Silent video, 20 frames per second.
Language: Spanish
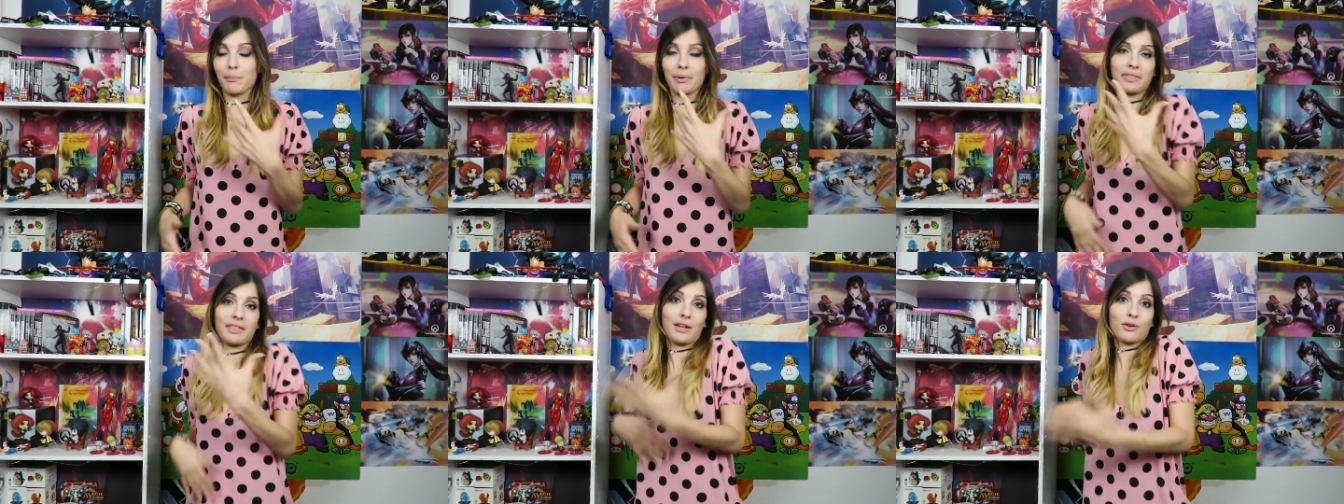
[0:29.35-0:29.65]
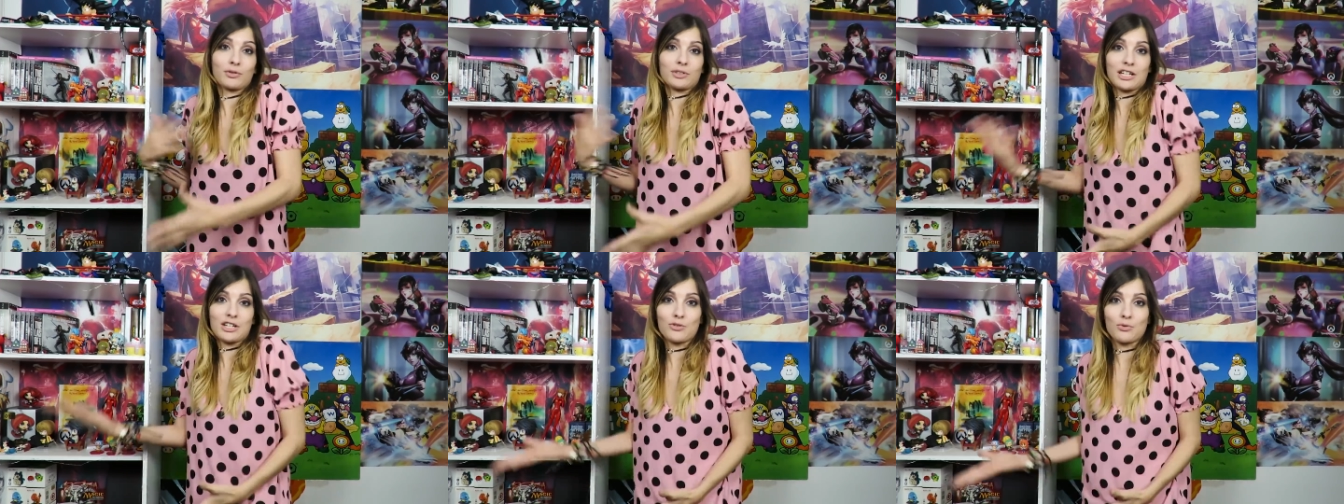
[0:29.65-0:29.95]

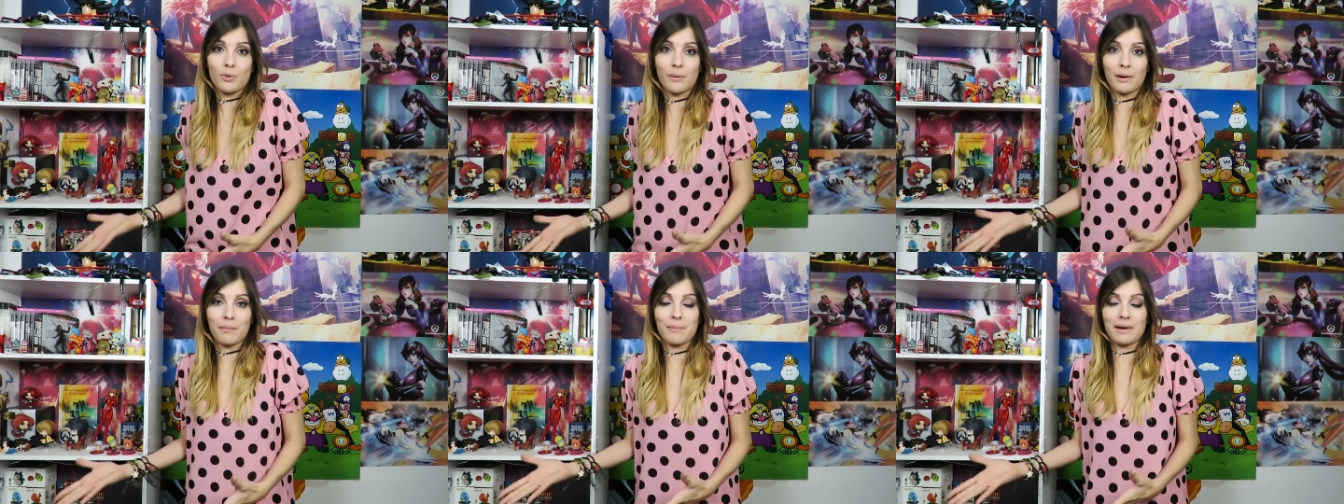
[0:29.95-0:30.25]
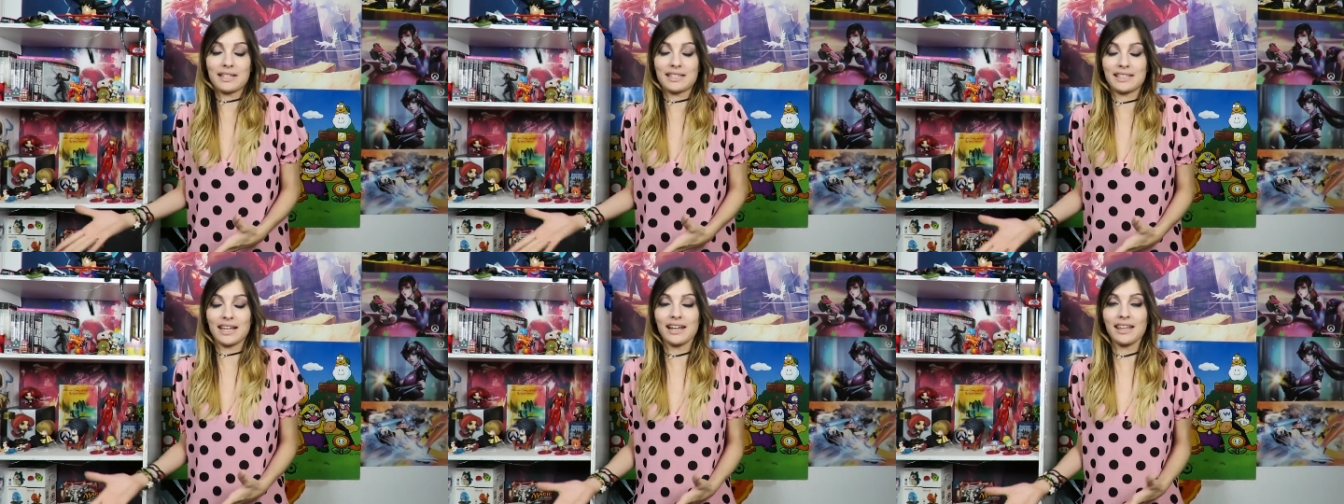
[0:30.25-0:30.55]
empezar otras nuevas
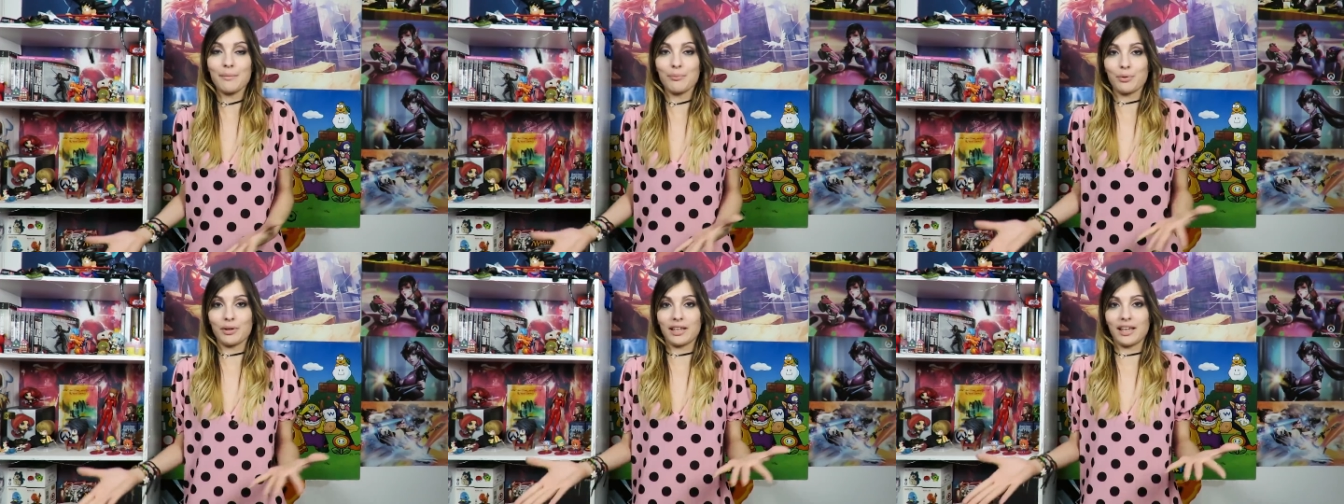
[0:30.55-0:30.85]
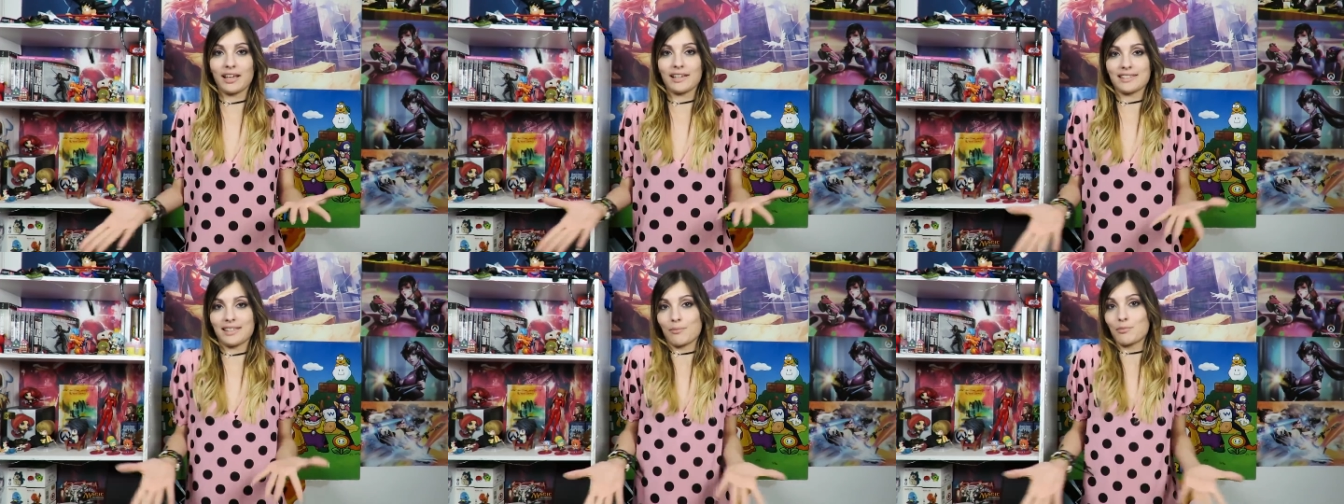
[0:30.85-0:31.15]
más tarde
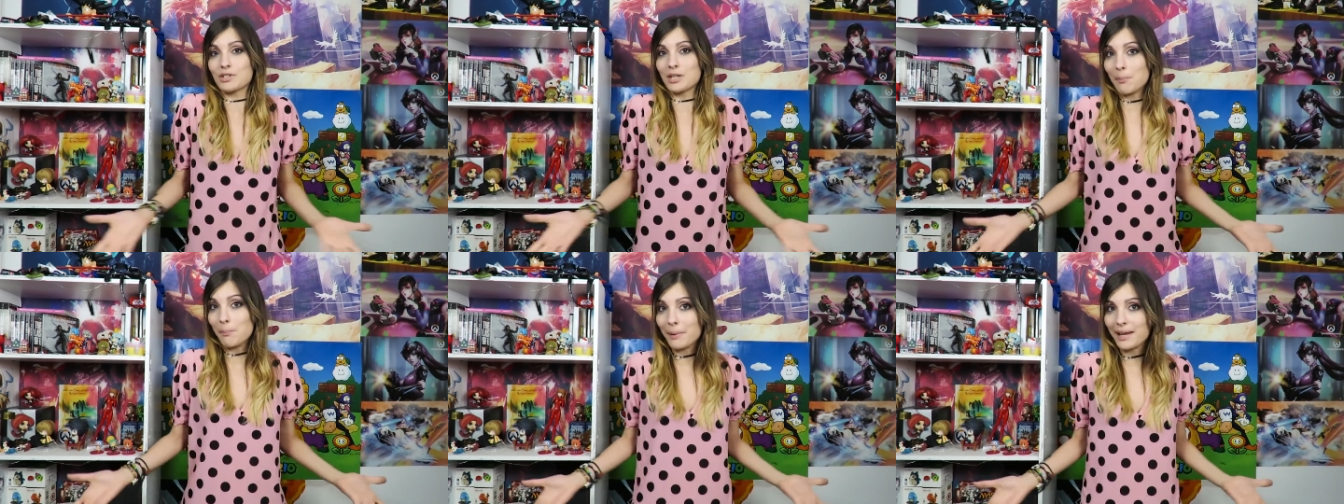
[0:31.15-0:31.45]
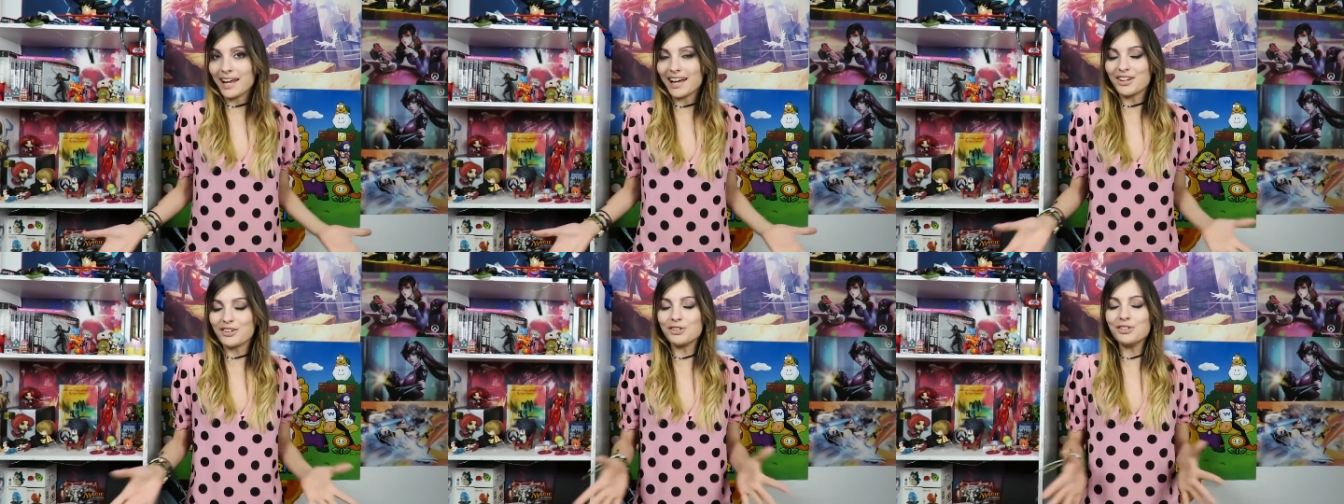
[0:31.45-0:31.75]
porque estamos en
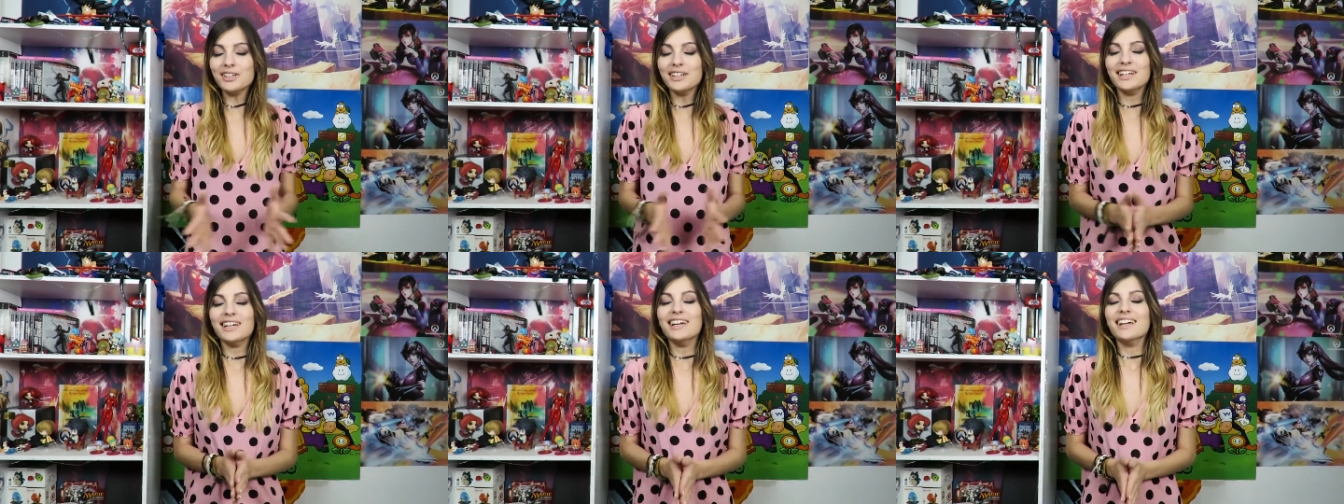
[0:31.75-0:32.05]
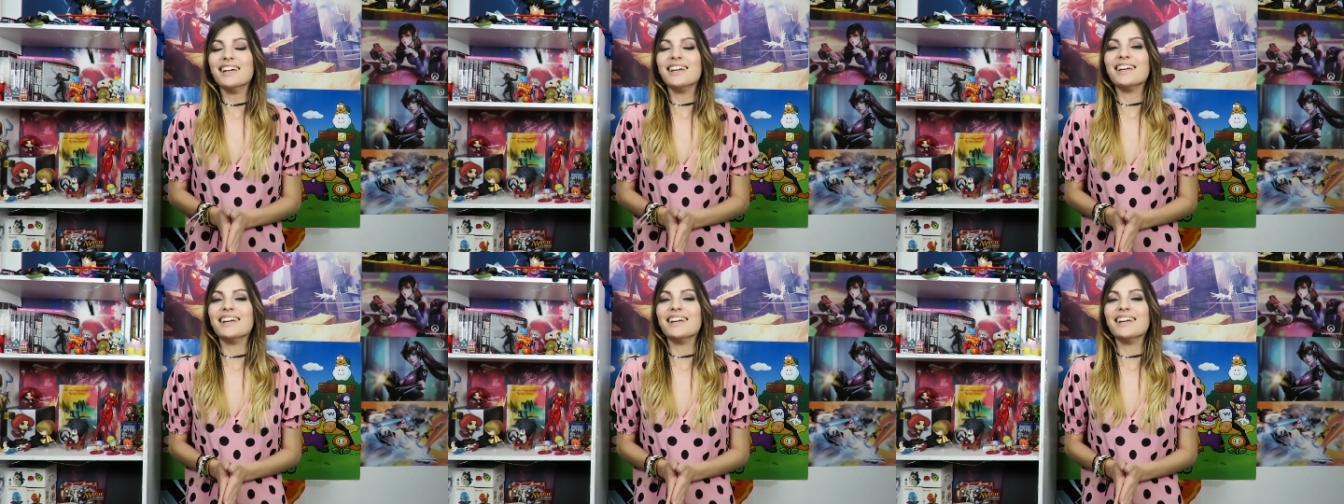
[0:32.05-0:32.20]
verano